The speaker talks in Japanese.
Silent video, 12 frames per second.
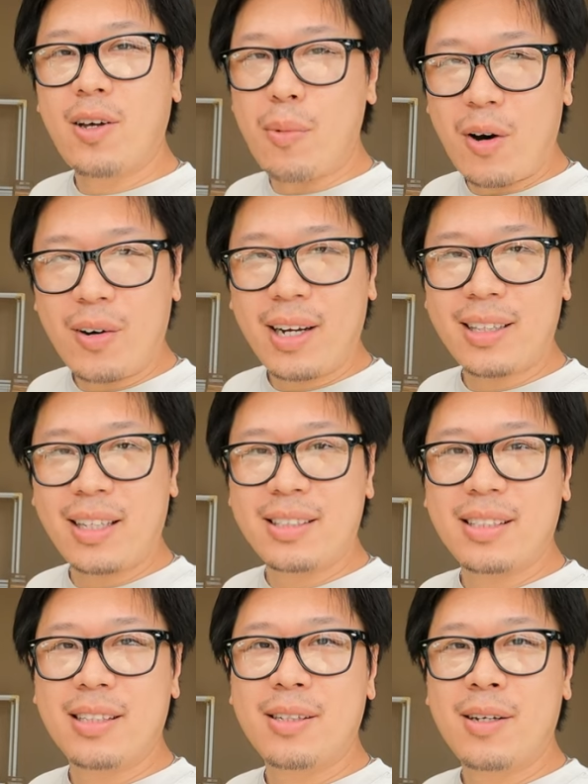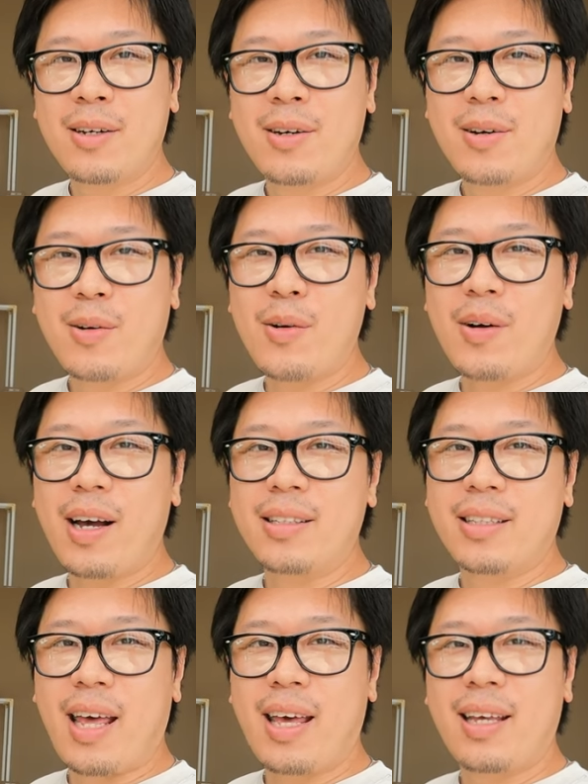どうも加藤です今回
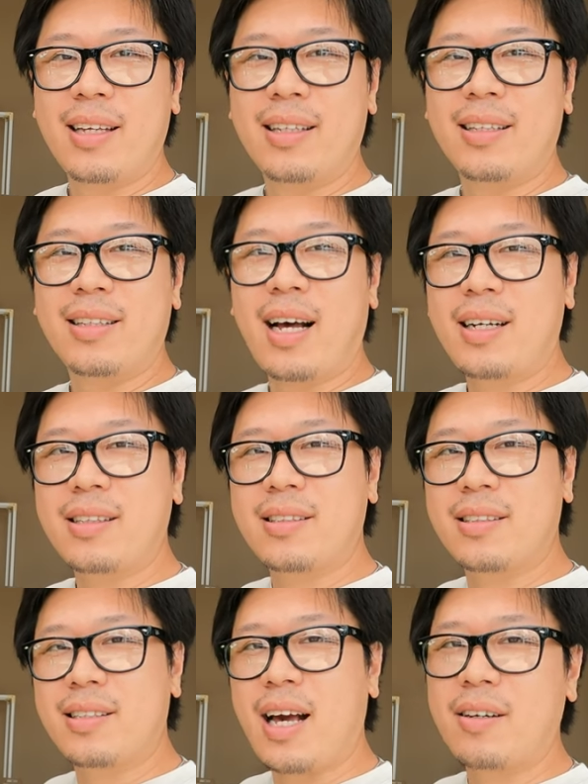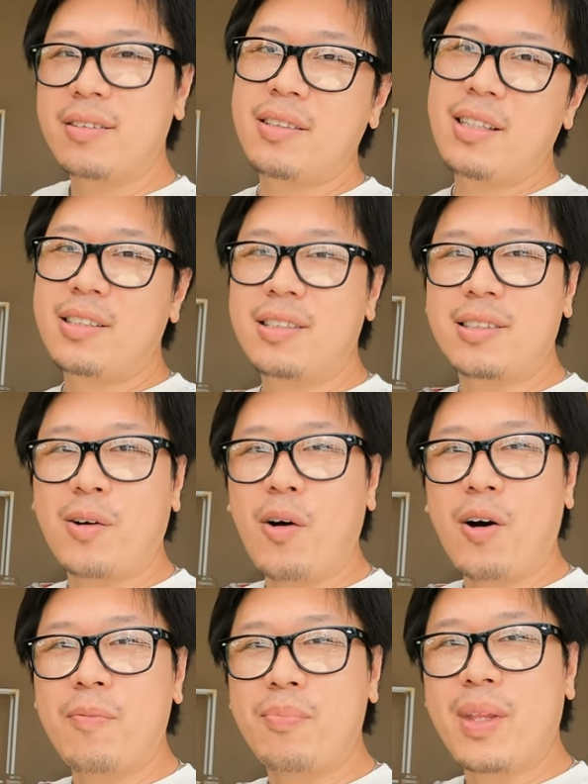ですね
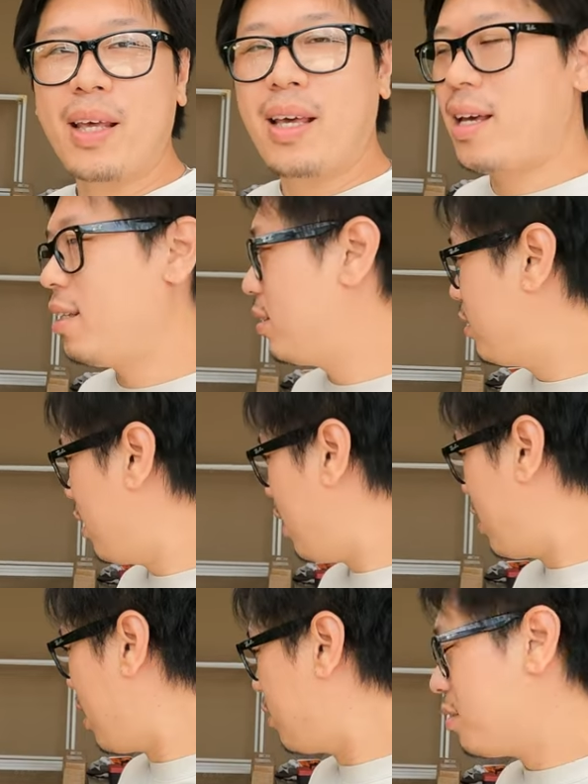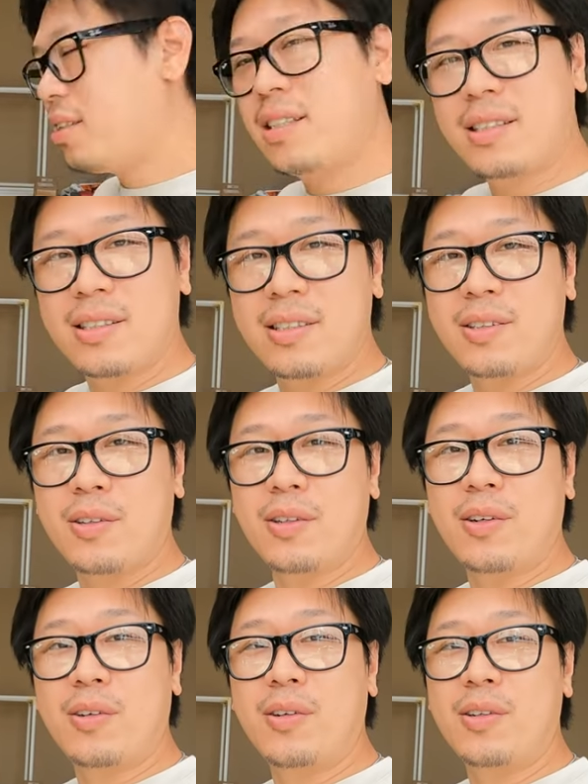DAX125ST125
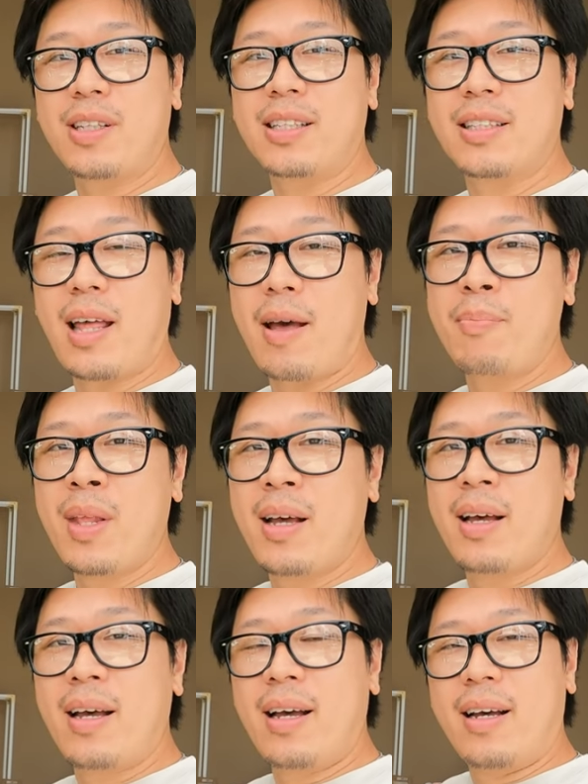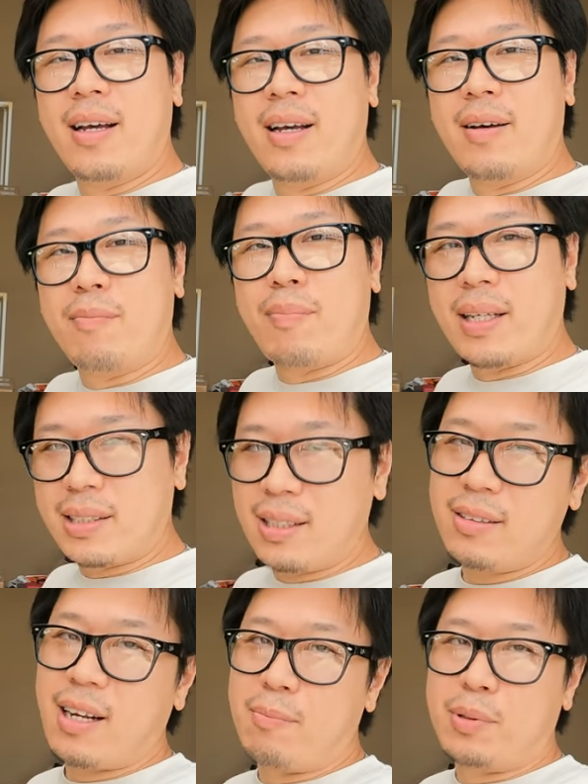の方にですね
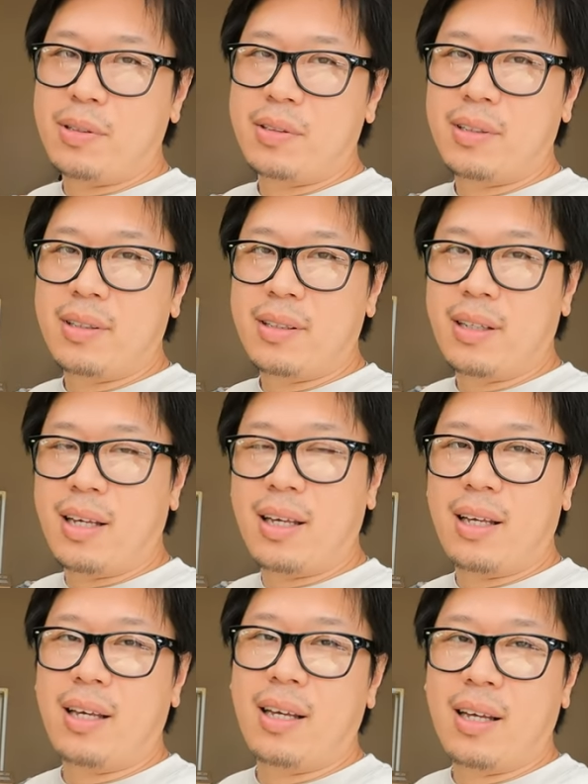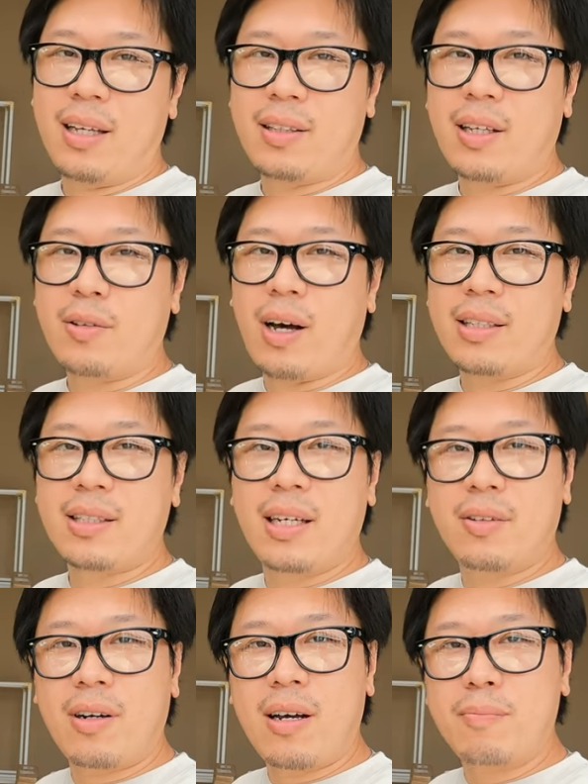パッシングランプえー、あと
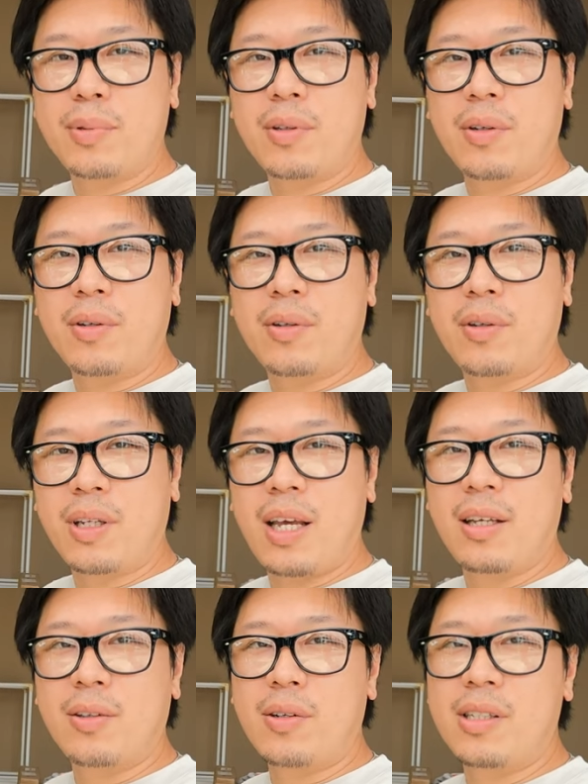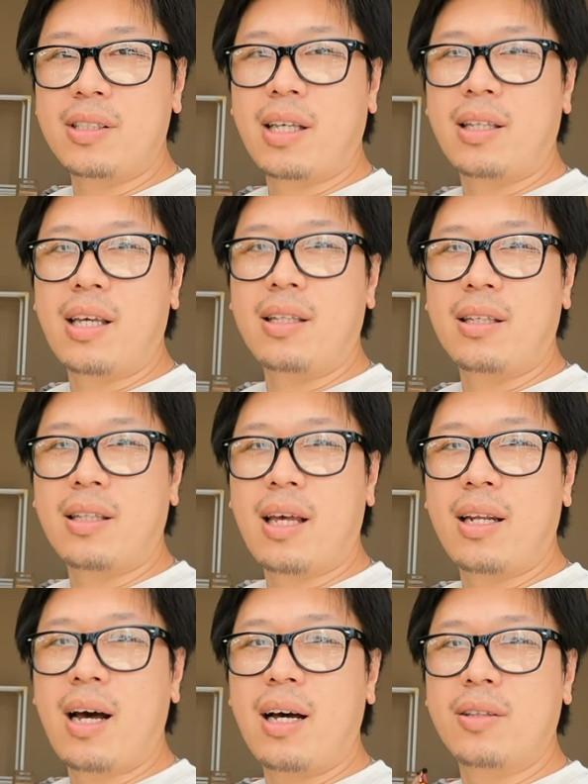ハザードランプの方をね取り付けていき
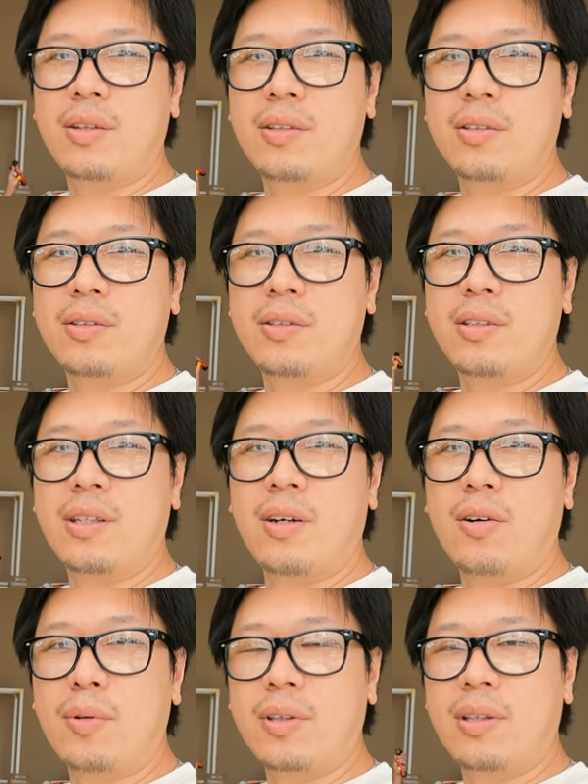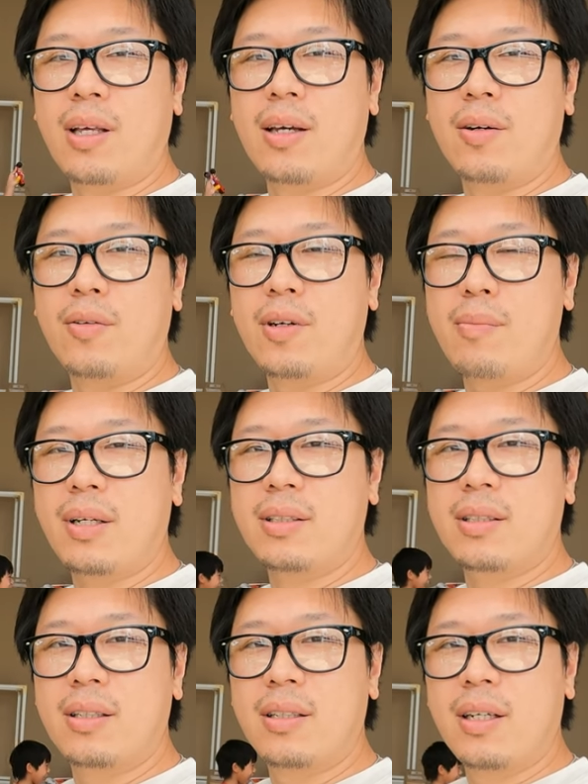たいなというふうに思っておりま
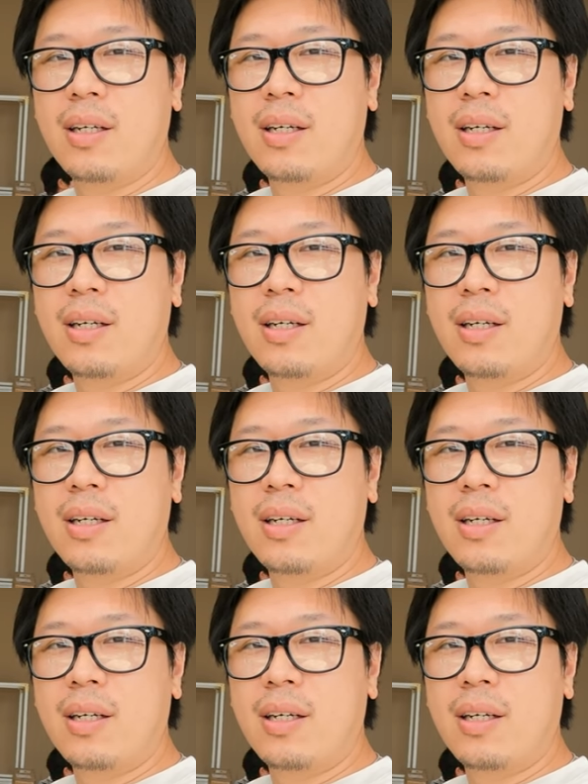す